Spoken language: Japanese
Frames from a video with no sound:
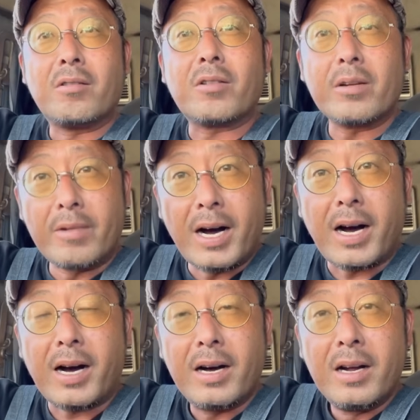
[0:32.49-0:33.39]
これは、
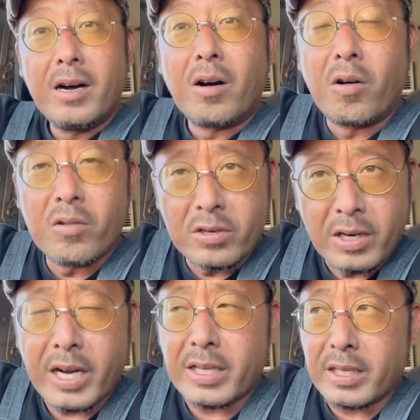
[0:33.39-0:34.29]
本
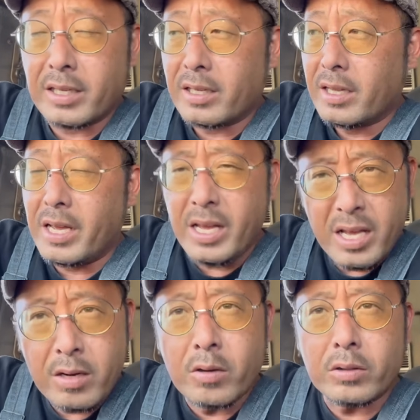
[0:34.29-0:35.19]
来、
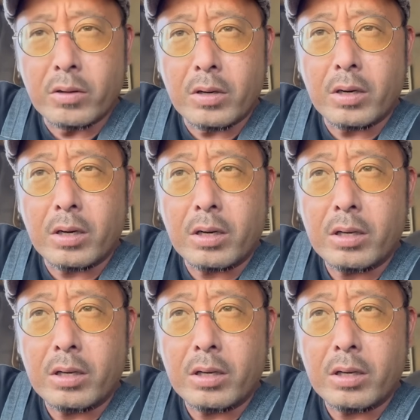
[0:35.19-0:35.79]
ええことを、